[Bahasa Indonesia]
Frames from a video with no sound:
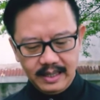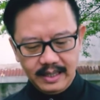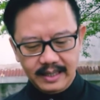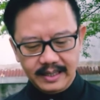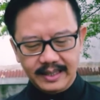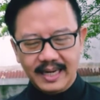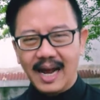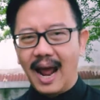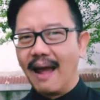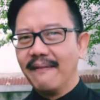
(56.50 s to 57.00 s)

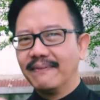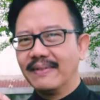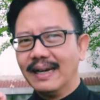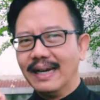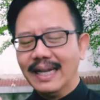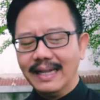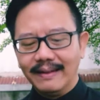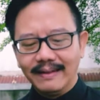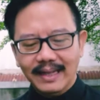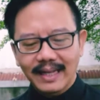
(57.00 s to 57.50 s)
Dengan
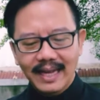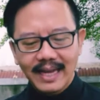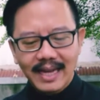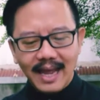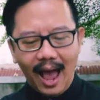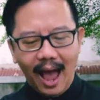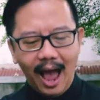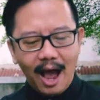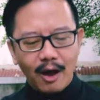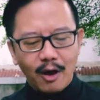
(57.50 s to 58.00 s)

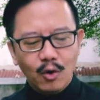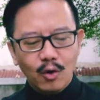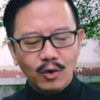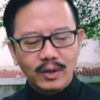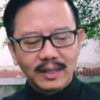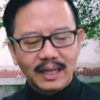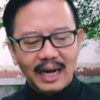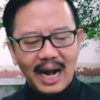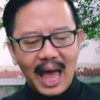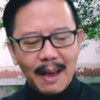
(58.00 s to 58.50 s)
teliti
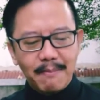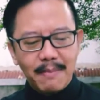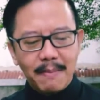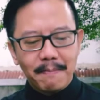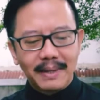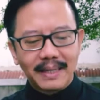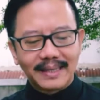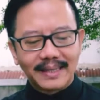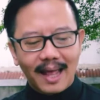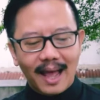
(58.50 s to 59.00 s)
aku telah
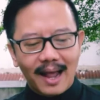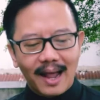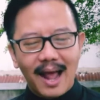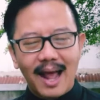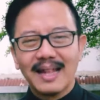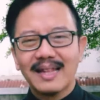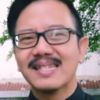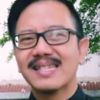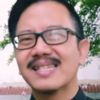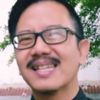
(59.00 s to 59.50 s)

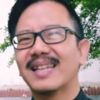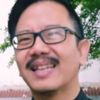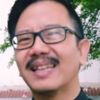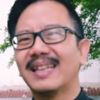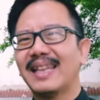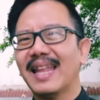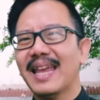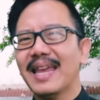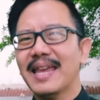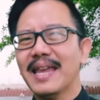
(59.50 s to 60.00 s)
memetakan
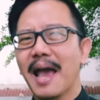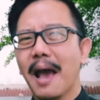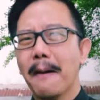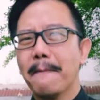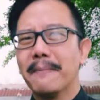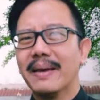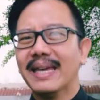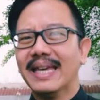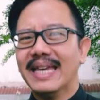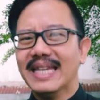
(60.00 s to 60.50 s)
setiap
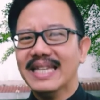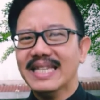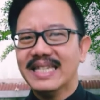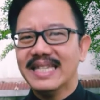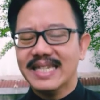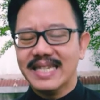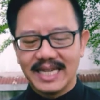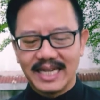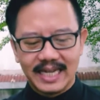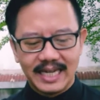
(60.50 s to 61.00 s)

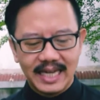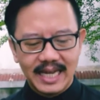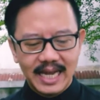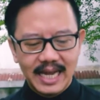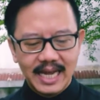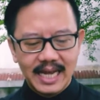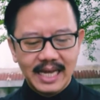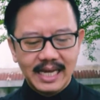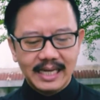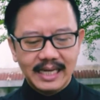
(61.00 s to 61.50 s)
inci
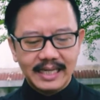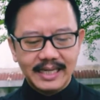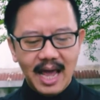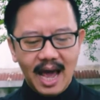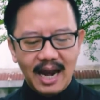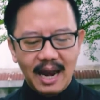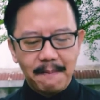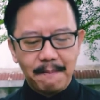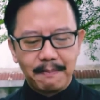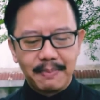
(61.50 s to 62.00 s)

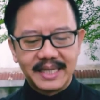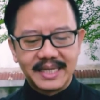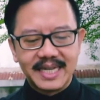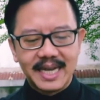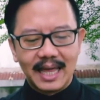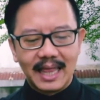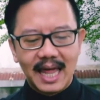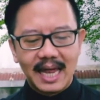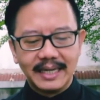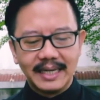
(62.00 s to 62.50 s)
dalam
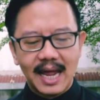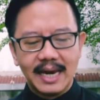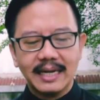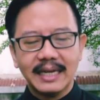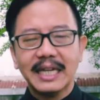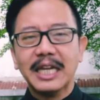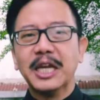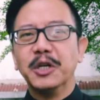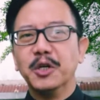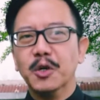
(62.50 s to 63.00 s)

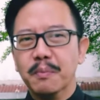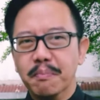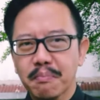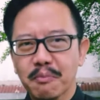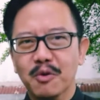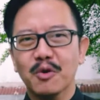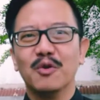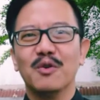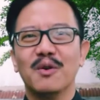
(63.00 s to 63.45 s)
perjalanan hidupmu